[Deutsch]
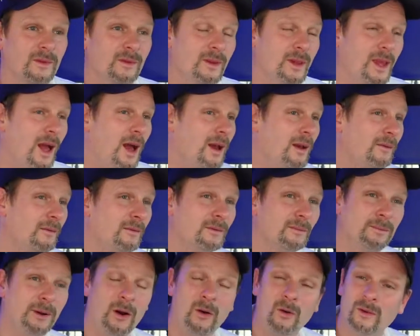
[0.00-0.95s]
ja,
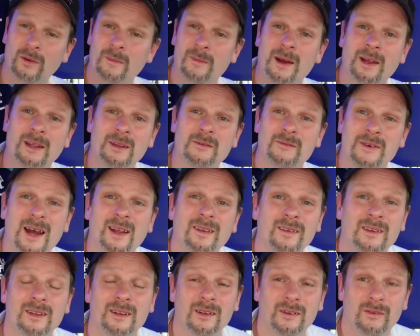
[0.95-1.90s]
Pause macht im
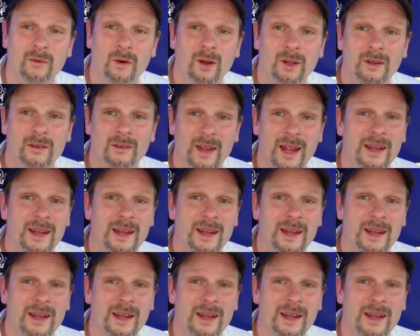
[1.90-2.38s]
wahrsten Sinne des Wortes.